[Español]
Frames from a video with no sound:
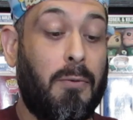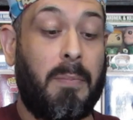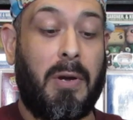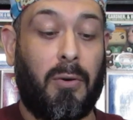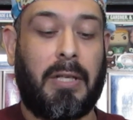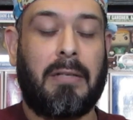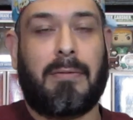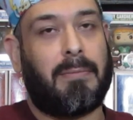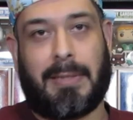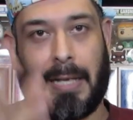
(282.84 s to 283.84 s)
un bigote,
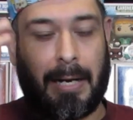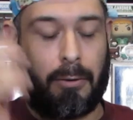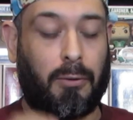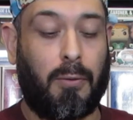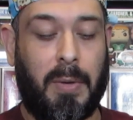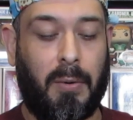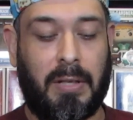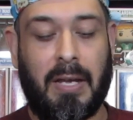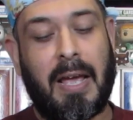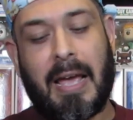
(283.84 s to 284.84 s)
estaba roto un bigote.